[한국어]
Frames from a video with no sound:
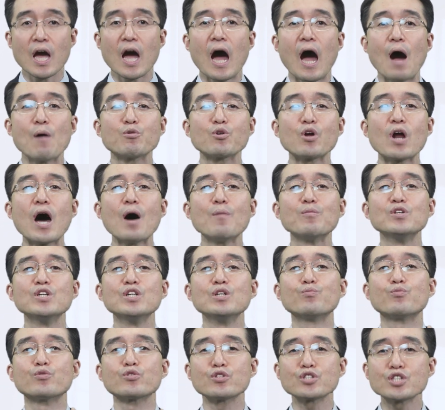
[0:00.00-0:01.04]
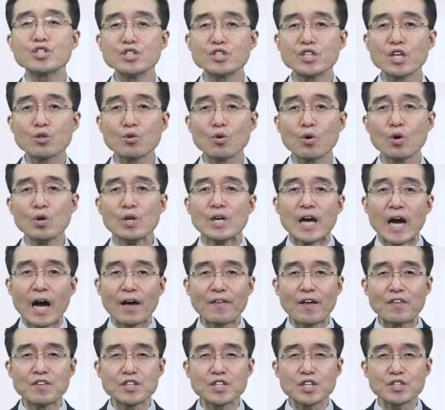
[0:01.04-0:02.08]
아브라함을 부르실 때도
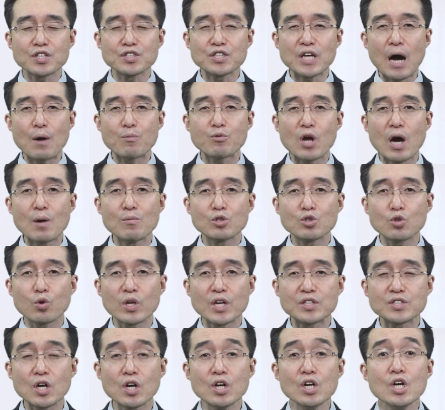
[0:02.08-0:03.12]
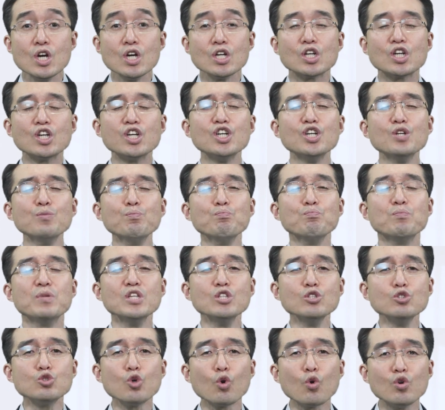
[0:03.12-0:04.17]
하나님께서는 아브라함을 통해서 큰
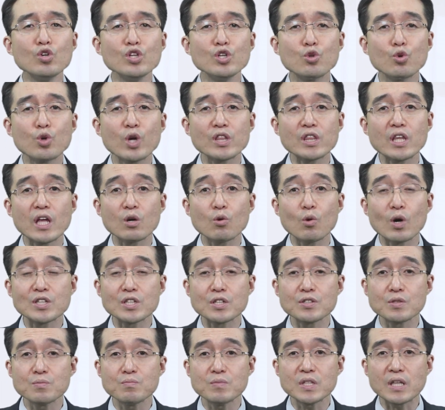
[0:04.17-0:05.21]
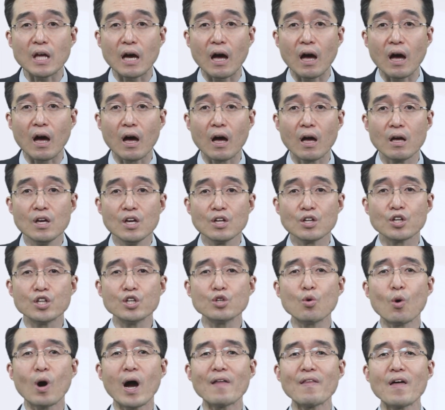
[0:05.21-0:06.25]
민족을 이루겠다고 하셨습니다.
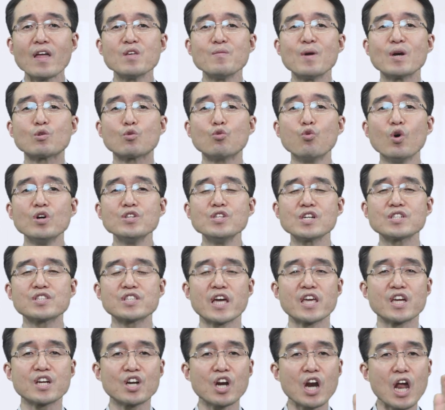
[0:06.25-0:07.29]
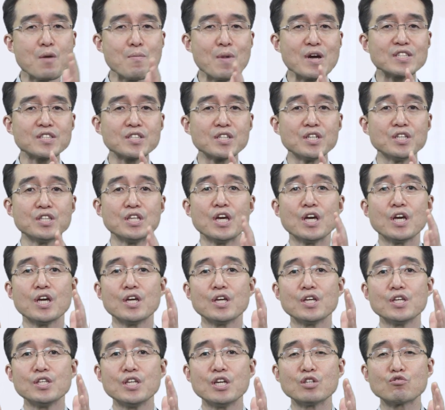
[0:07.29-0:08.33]
그리고 하나님의 구원 역사의 클라이맥스인
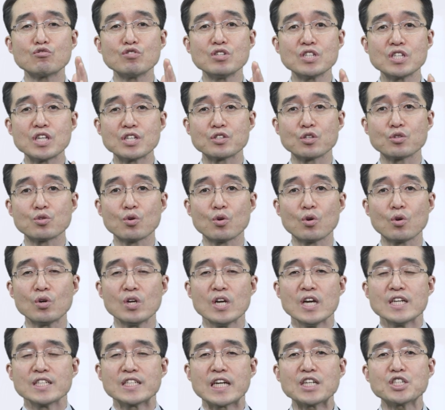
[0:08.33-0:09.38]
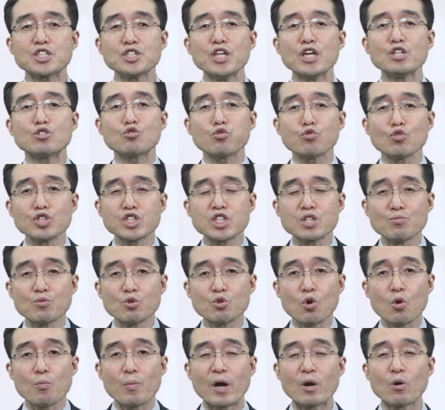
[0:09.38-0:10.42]
예수님께서도 자신의
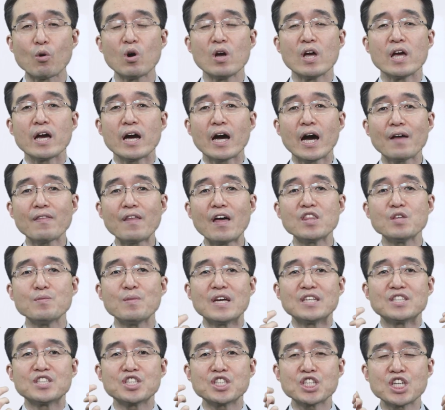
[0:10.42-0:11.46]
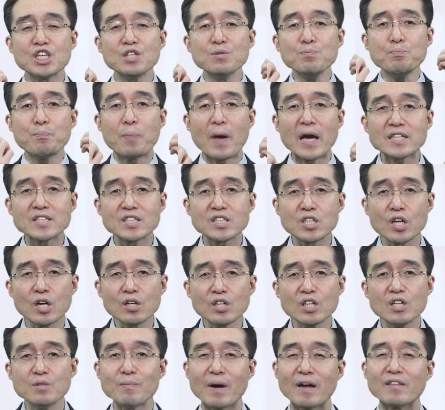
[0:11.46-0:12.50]
죽으심으로 바로 하나님의
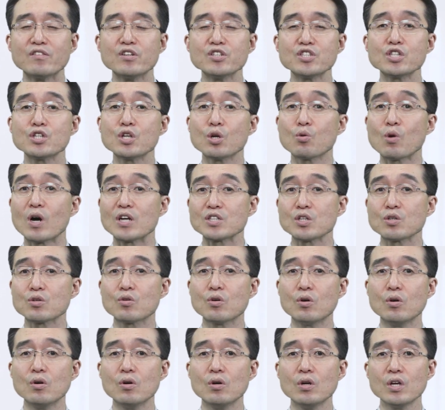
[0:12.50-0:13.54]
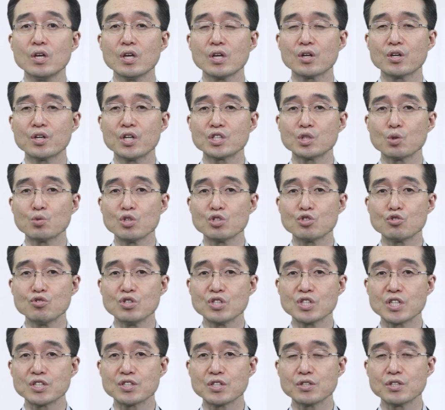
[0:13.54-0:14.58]
친백성을 만드시려고 하셨고 그래서 우리
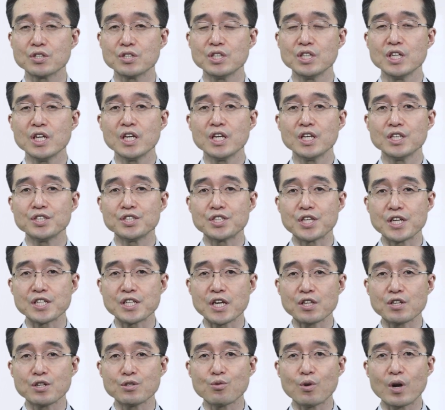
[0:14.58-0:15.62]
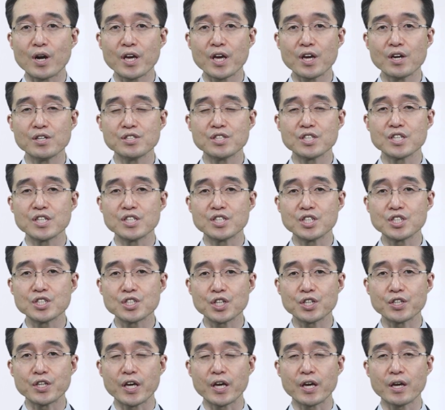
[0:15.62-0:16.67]
주님께서는 제자들과 헤어지기
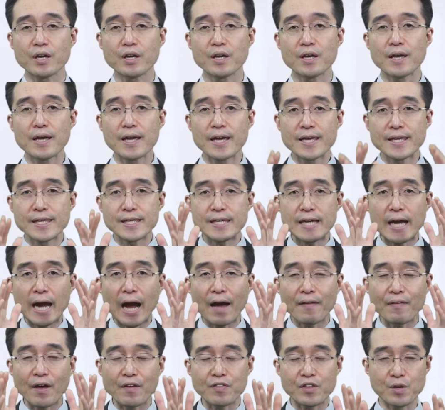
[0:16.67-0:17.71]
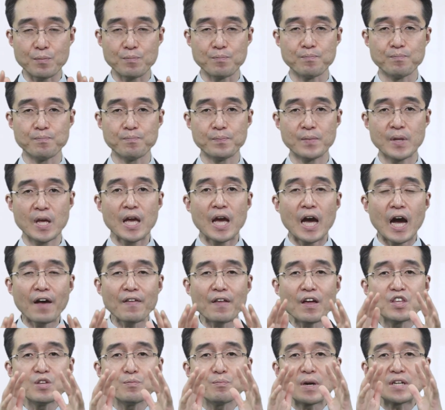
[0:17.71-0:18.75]
직전에 이 하나됨,
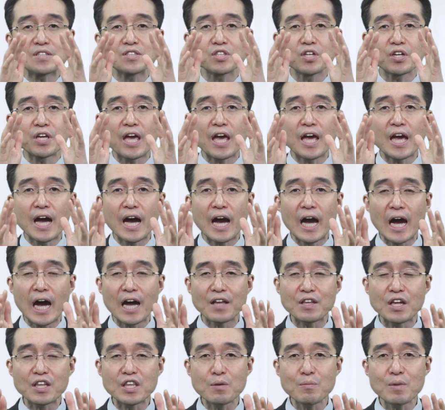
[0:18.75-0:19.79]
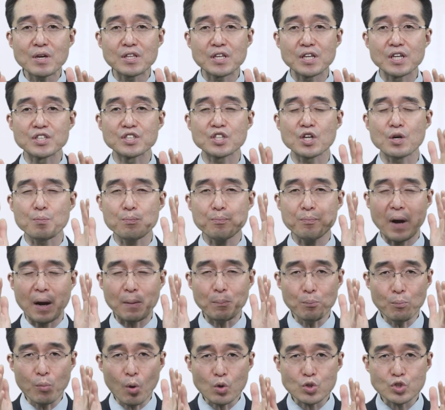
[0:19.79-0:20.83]
하나님 백성의 하나됨에 대해서
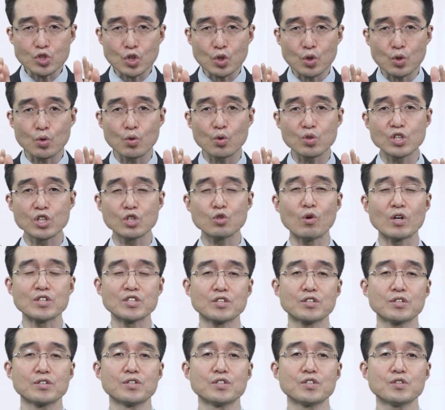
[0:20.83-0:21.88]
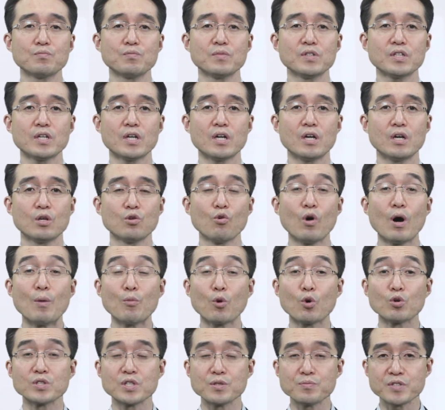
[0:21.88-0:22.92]
반복적으로 기도하셨던 것입니다.
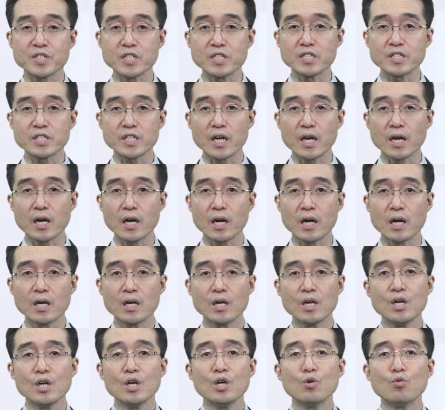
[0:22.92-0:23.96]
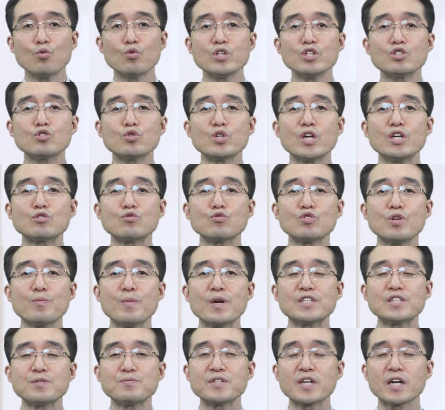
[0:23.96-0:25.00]
요한복음 17장. 우리 주
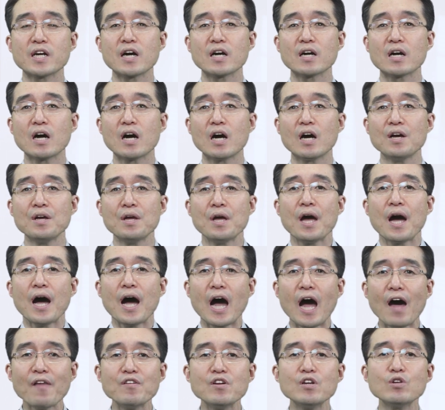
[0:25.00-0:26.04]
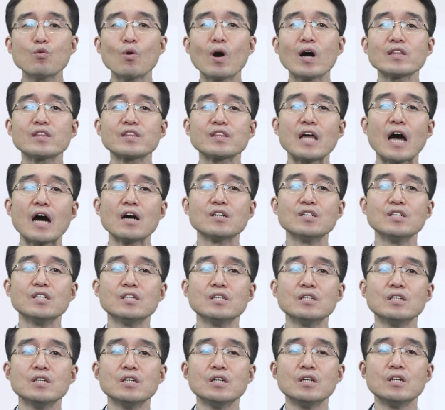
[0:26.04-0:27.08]
예수님의 십자가가 하늘과
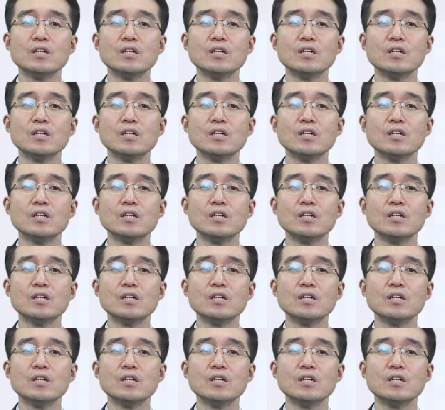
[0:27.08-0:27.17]
땅을